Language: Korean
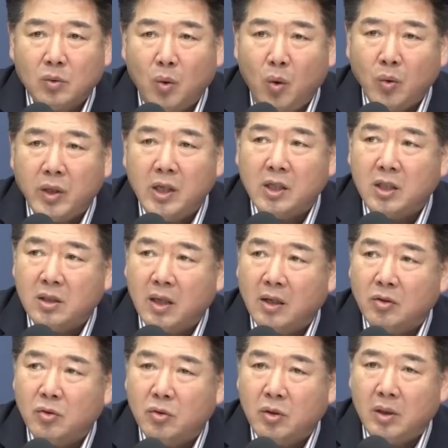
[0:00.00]
통일
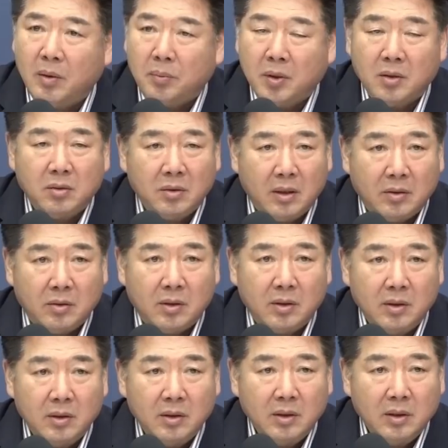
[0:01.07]
지상주의에 편승해서
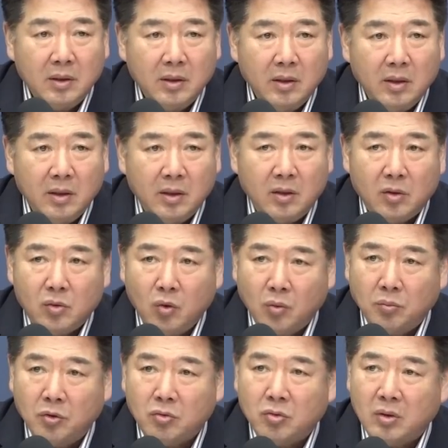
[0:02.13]
예,
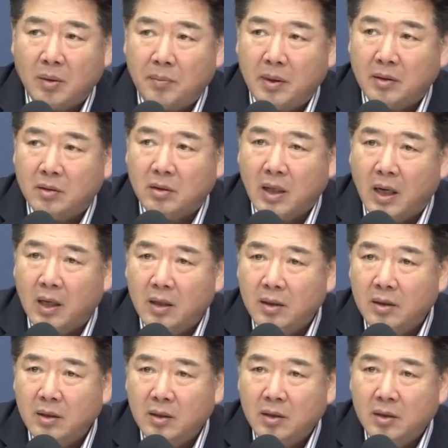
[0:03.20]
종북 주사파들과